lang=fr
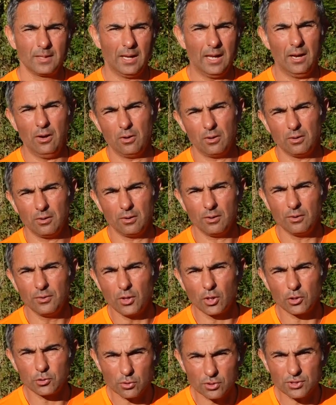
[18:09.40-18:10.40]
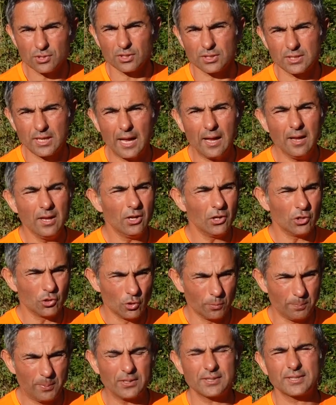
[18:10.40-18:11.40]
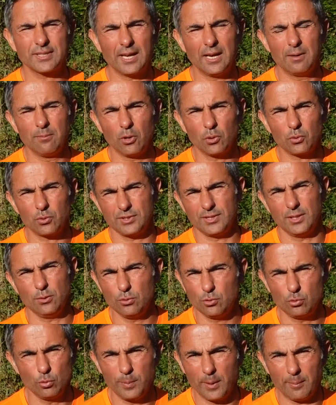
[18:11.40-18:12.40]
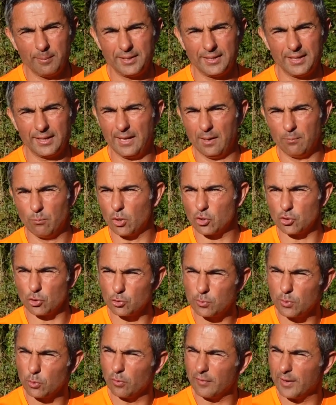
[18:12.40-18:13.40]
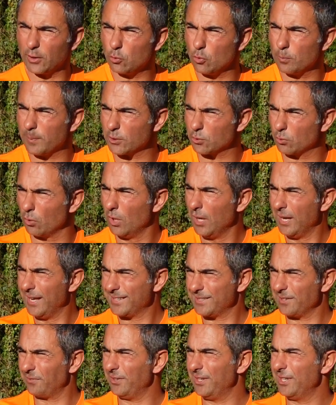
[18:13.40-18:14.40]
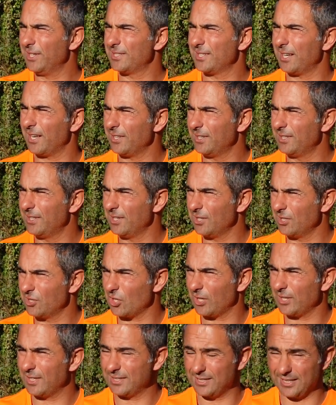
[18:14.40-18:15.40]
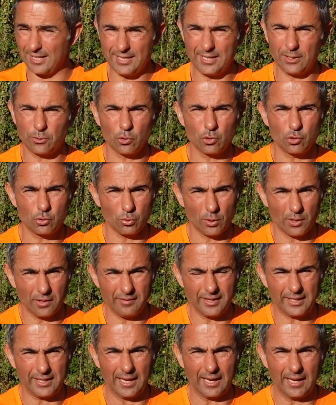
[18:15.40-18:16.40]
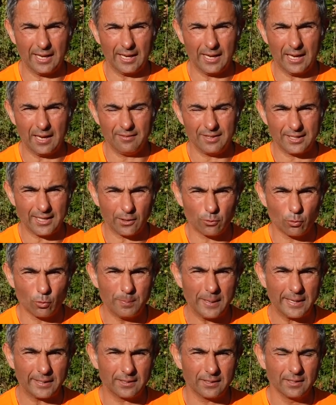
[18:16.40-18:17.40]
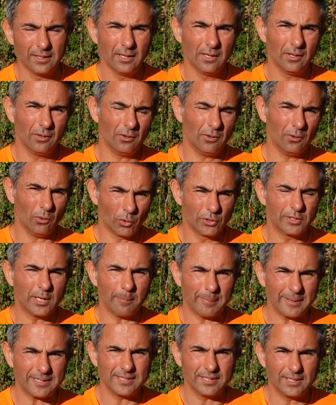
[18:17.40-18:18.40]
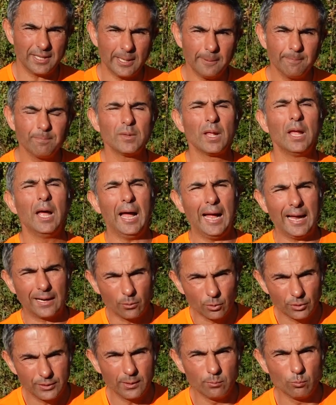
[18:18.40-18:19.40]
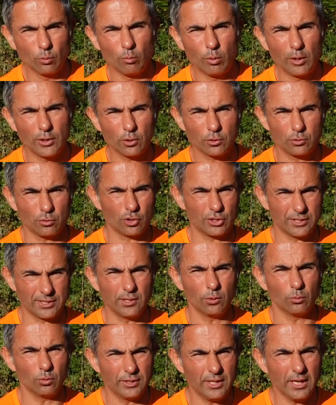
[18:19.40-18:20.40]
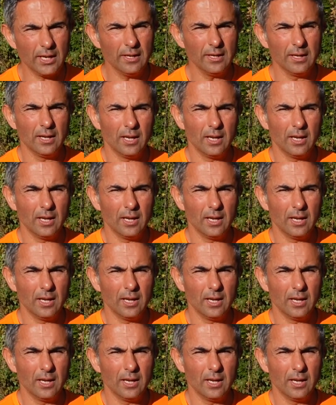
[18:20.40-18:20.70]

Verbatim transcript: Alors, euh, dans ce sens-là, je pense réellement que c'est du super matériel. Moi, j'en suis convaincu parce que ça fait déjà, des années que je tourne avec un, avec compact euh, haute capacité, à côté de mon broyeur sur châssis routier.